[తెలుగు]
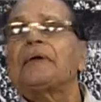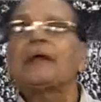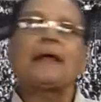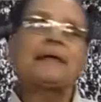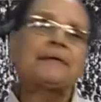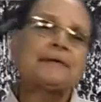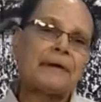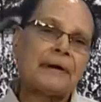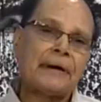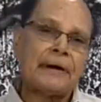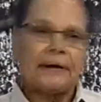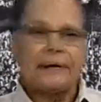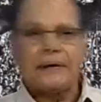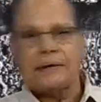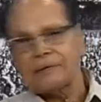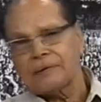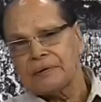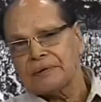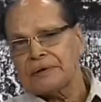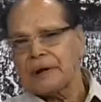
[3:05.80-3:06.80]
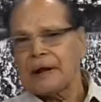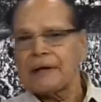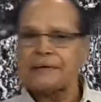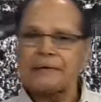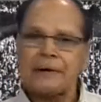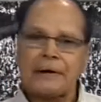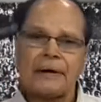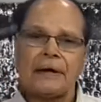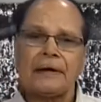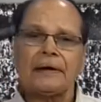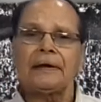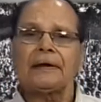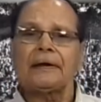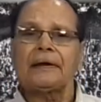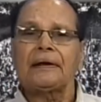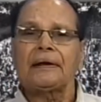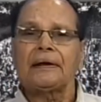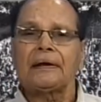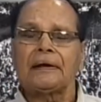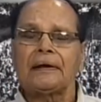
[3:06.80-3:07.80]
మీ రాజ్యాంగాన్ని సొంత రాజ్యాంగాన్ని
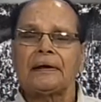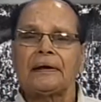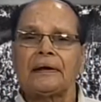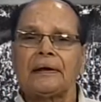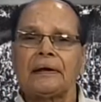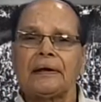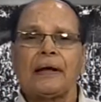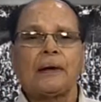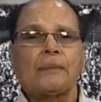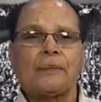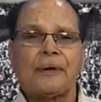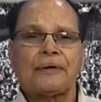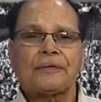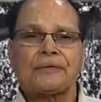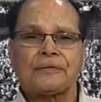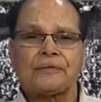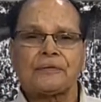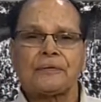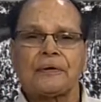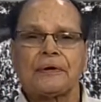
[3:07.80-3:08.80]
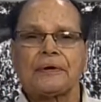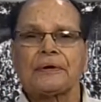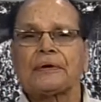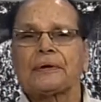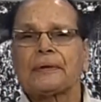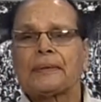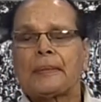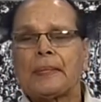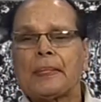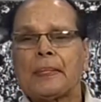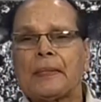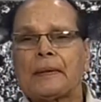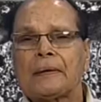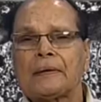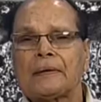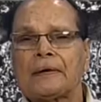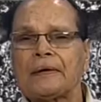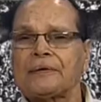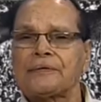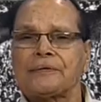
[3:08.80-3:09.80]
ఏర్పాటు చేసుకోండి
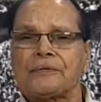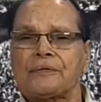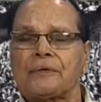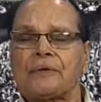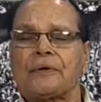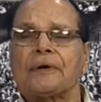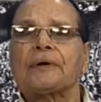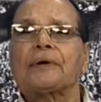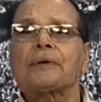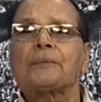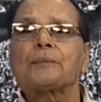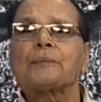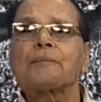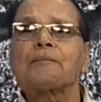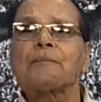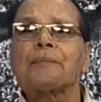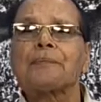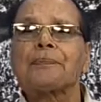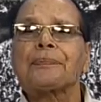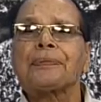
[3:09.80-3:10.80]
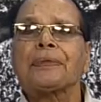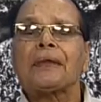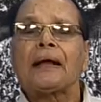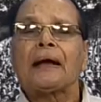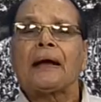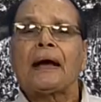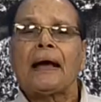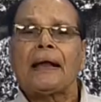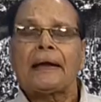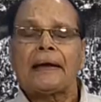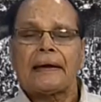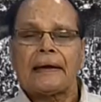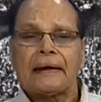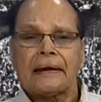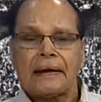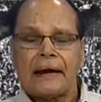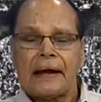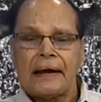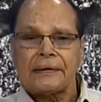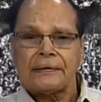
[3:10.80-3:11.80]
రచించుకోండి అలాగే
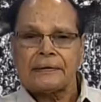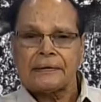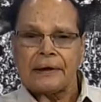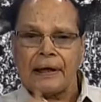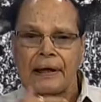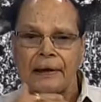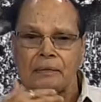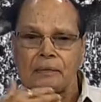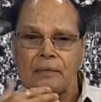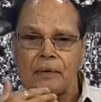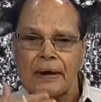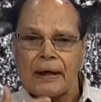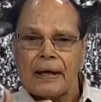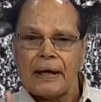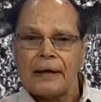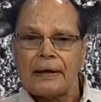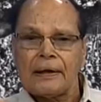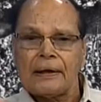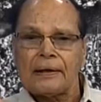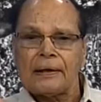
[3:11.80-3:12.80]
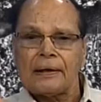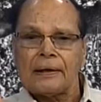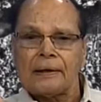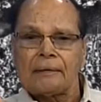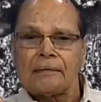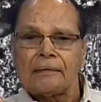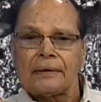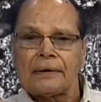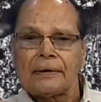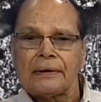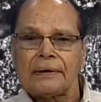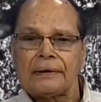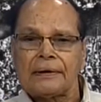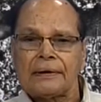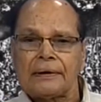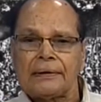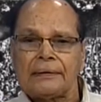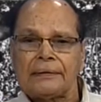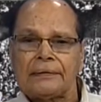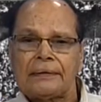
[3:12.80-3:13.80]
రాష్ట్రాలు కూడా
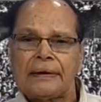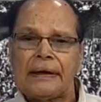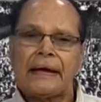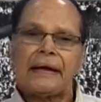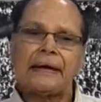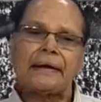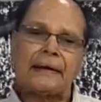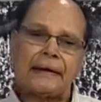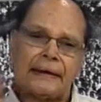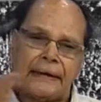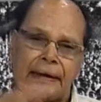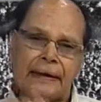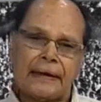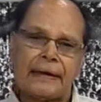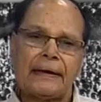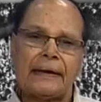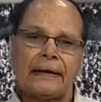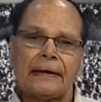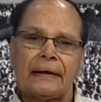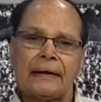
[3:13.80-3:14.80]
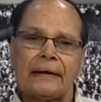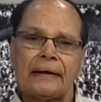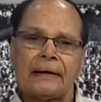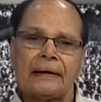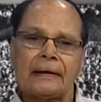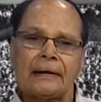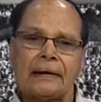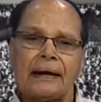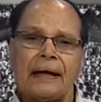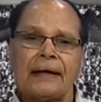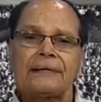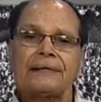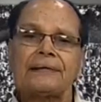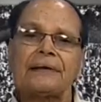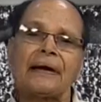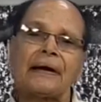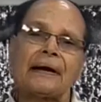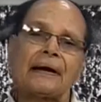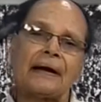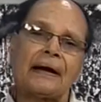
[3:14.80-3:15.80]
దేనికి అదే
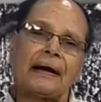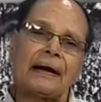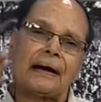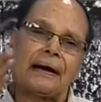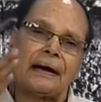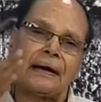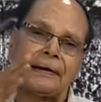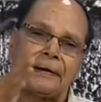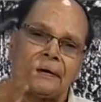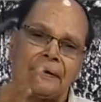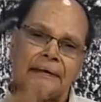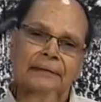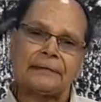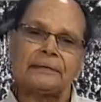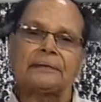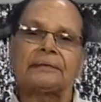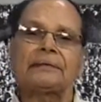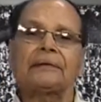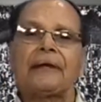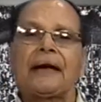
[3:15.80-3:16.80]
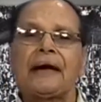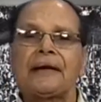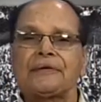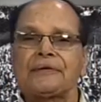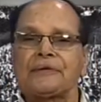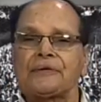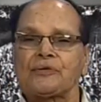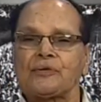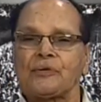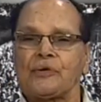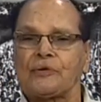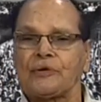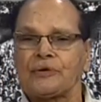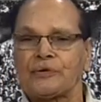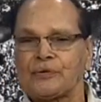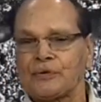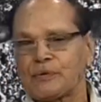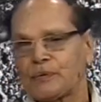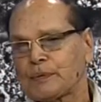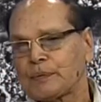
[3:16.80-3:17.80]
రాజ్యాంగాన్ని తయారు
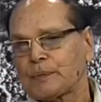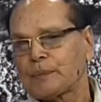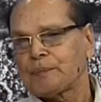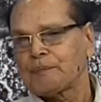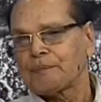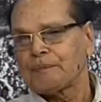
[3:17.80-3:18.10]
చేసుకోవచ్చు